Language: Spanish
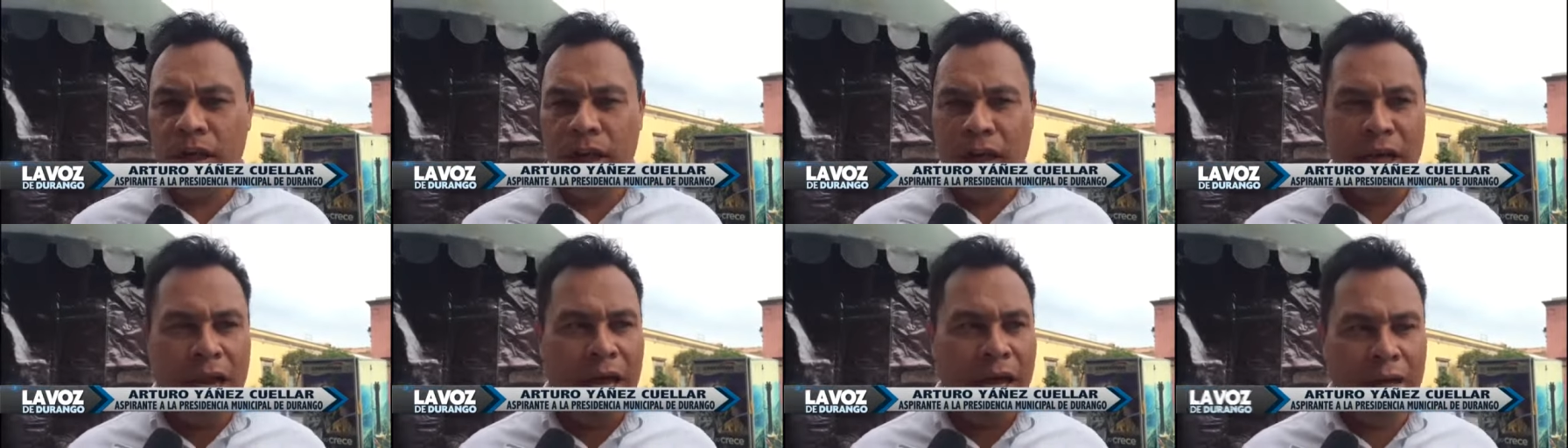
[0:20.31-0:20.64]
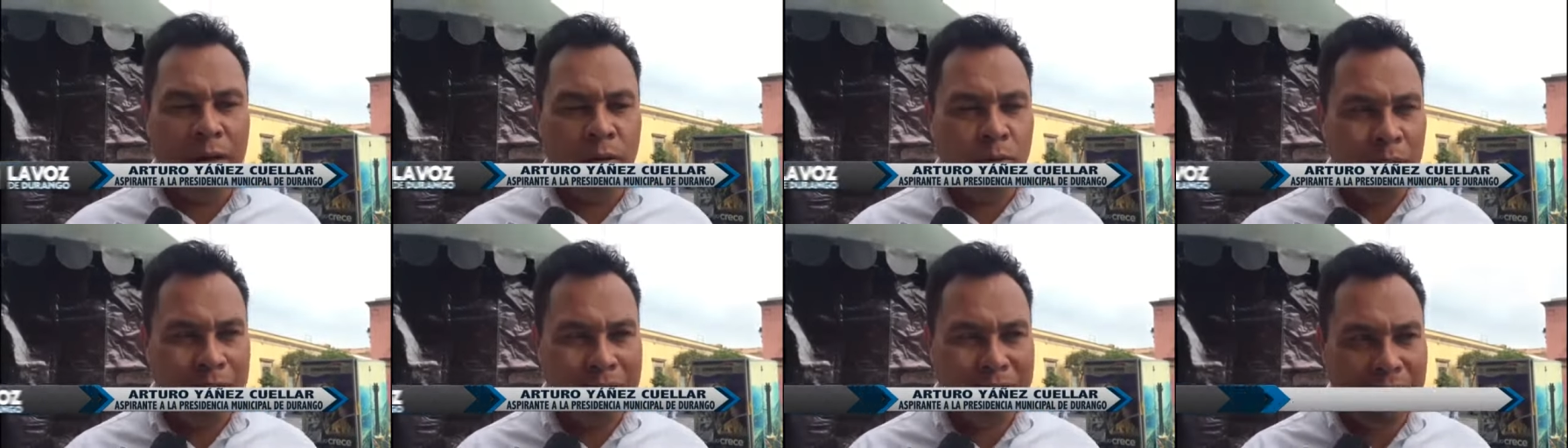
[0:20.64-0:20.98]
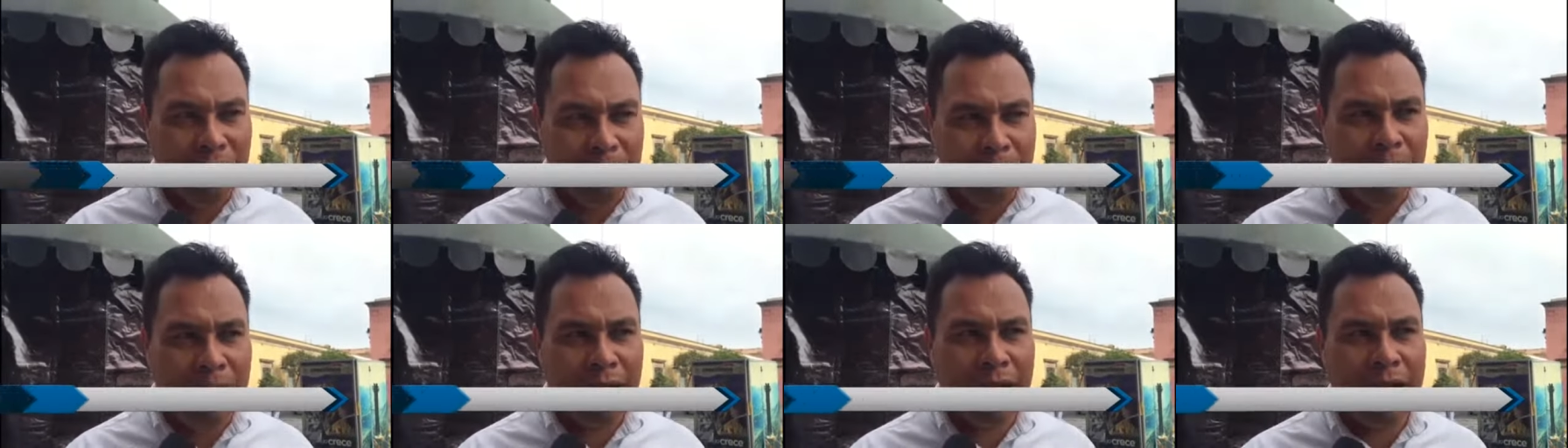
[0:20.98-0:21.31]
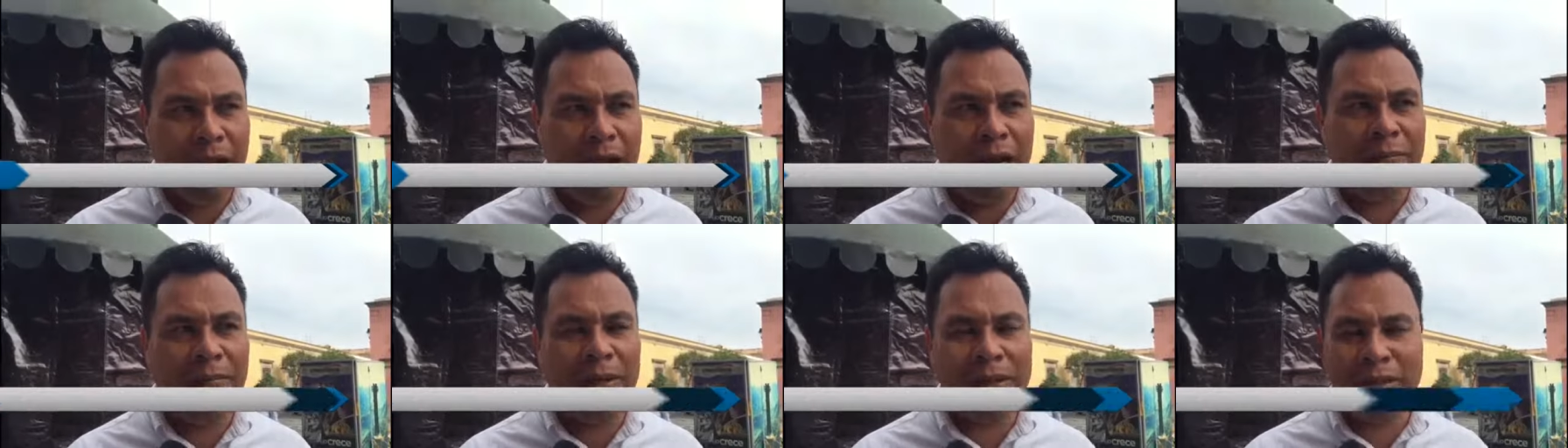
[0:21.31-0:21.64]
La encuesta más
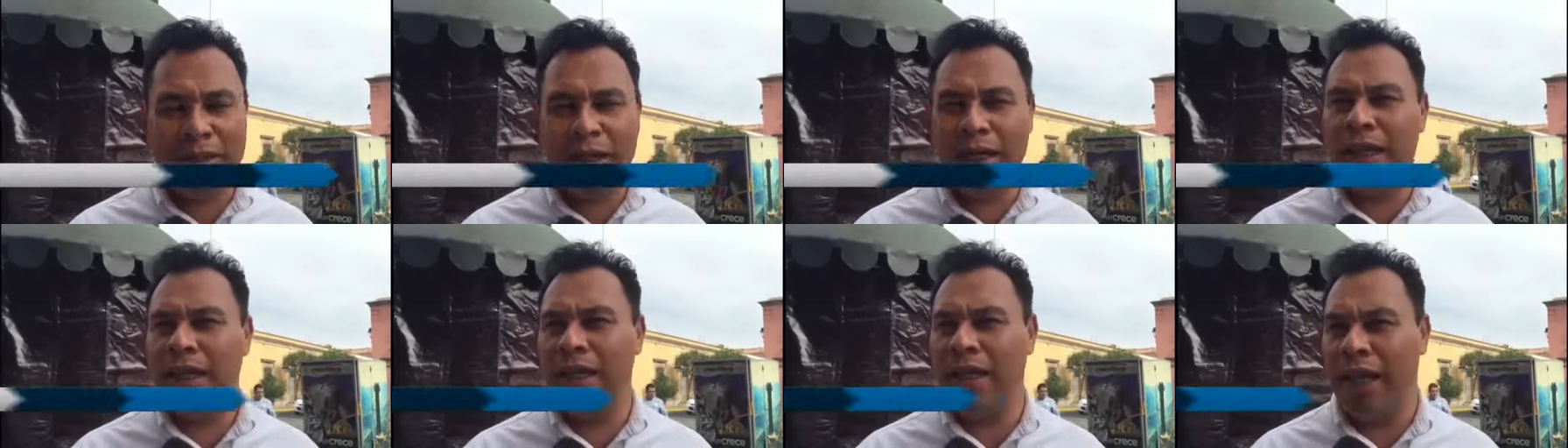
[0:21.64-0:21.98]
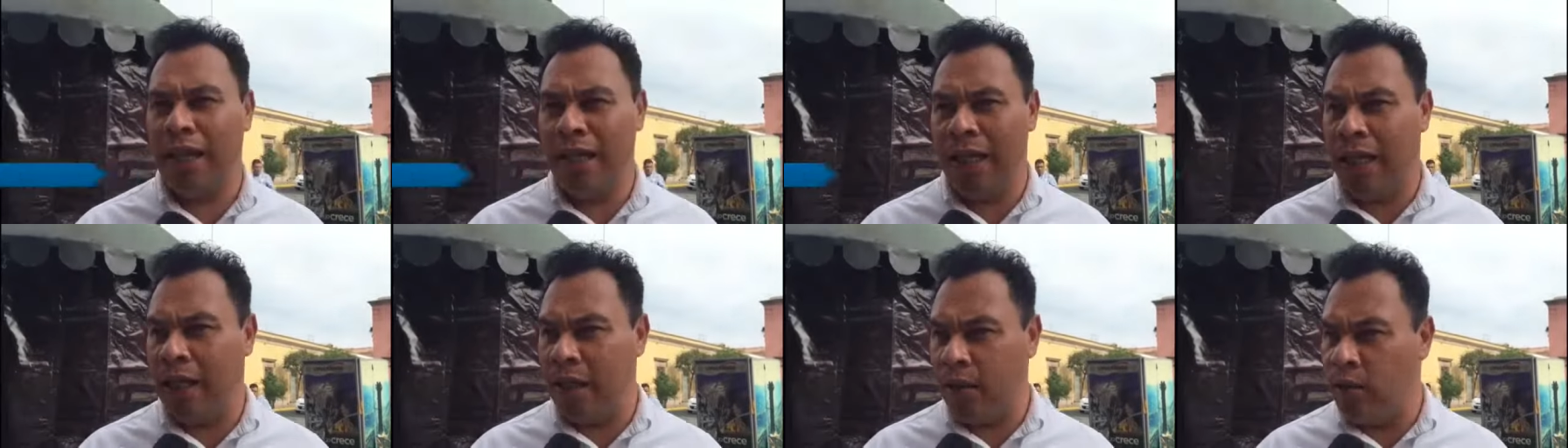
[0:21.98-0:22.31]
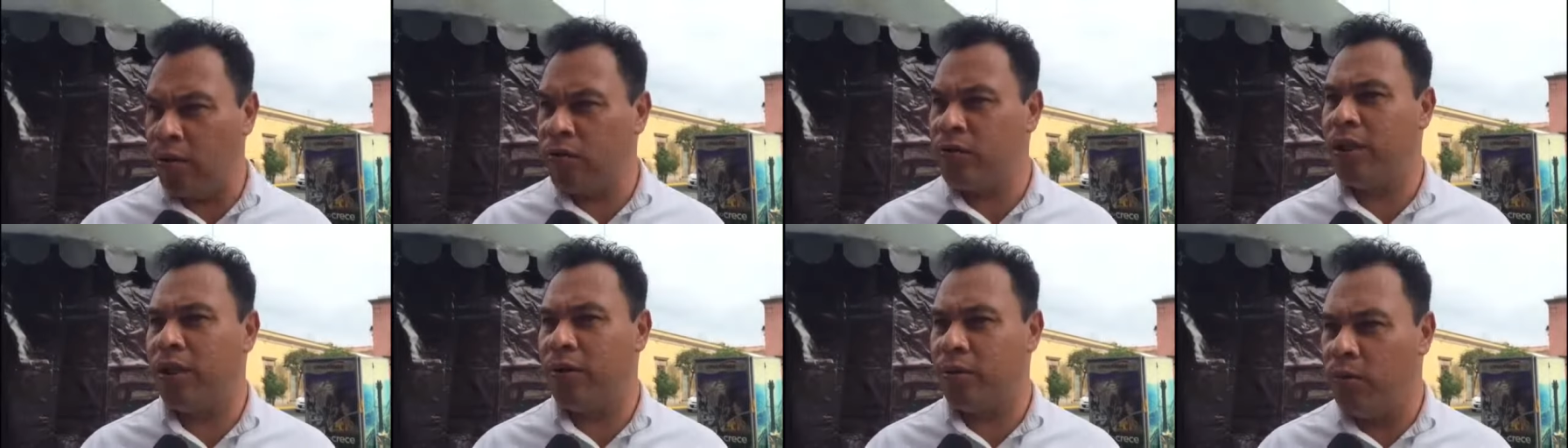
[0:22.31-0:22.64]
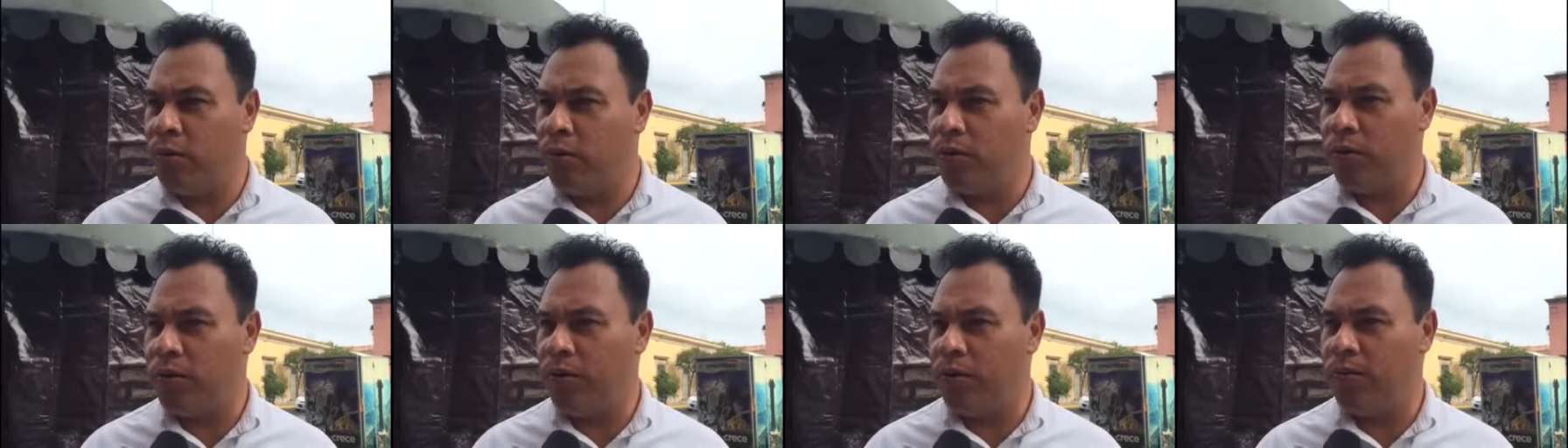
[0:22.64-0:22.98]
real va a ser la del 2 de
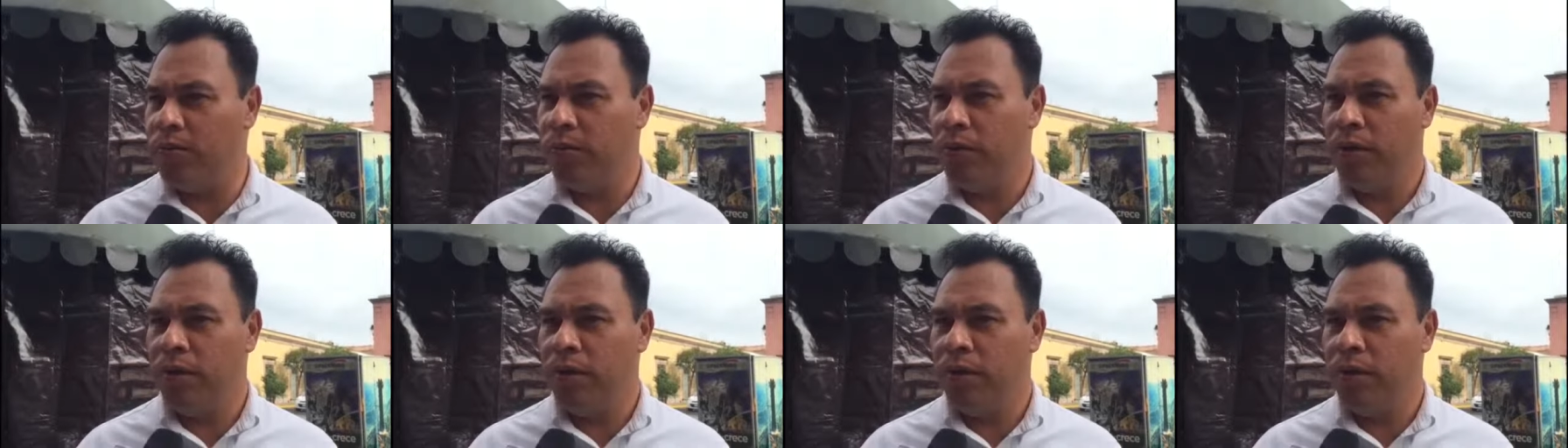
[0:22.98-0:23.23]
junio.